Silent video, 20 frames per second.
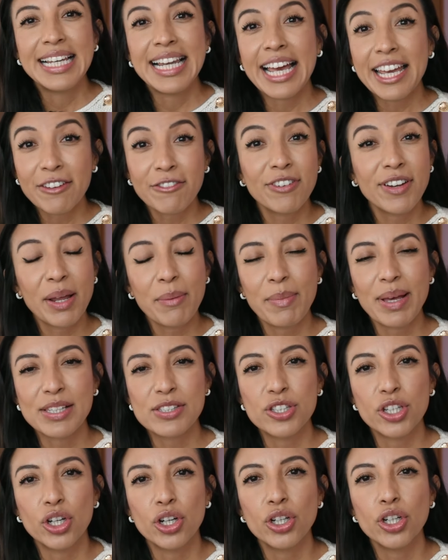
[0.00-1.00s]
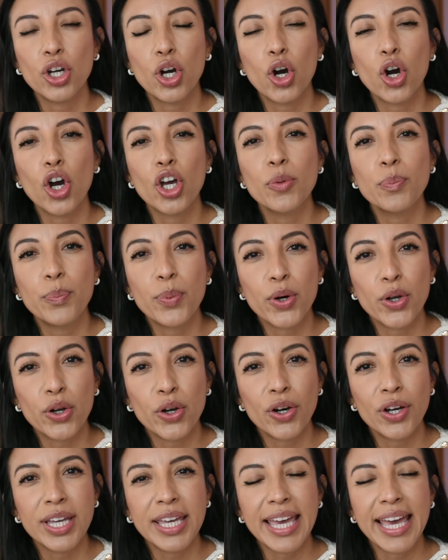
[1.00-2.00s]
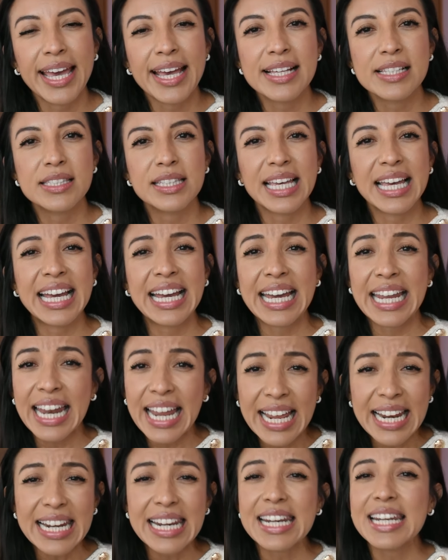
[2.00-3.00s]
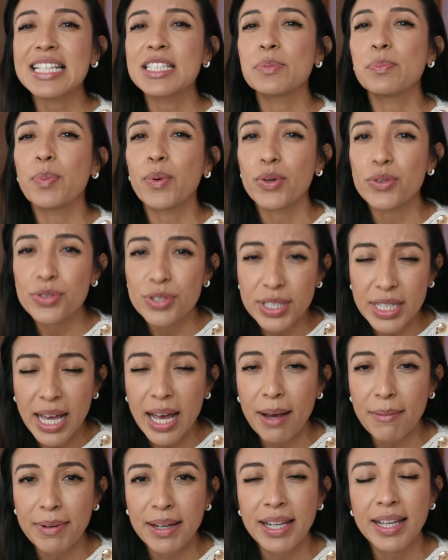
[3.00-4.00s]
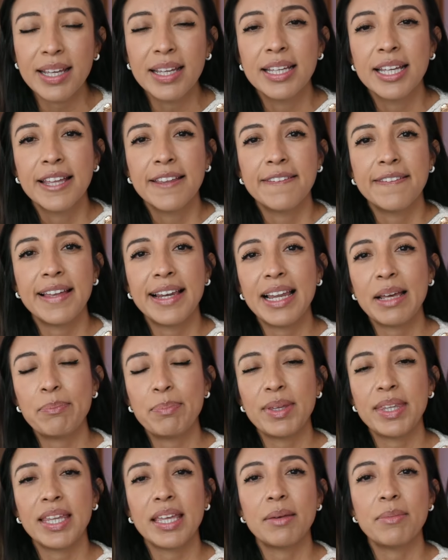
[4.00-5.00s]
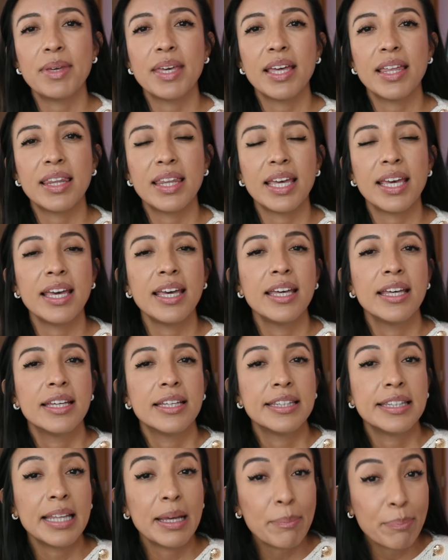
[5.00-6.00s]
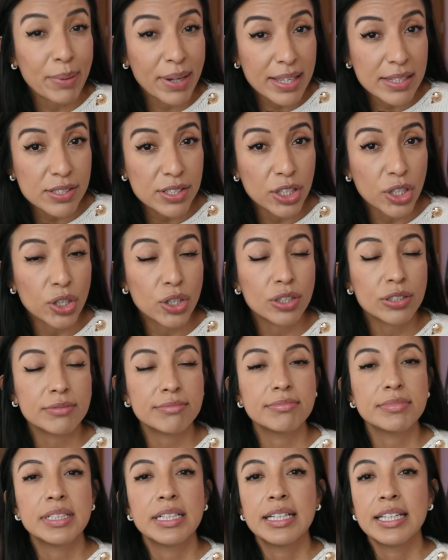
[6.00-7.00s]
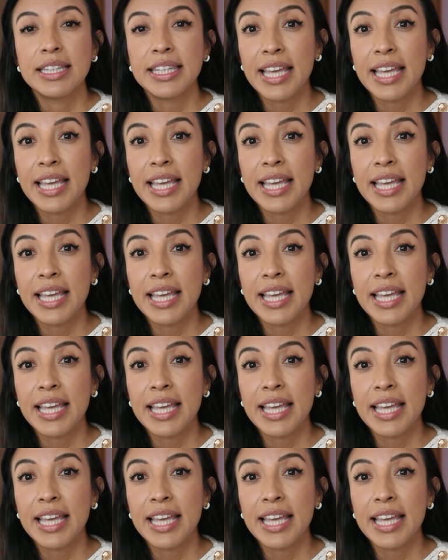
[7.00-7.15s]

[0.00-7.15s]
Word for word: La inflamación hoy por hoy es gran responsable de la epidemia de depresión,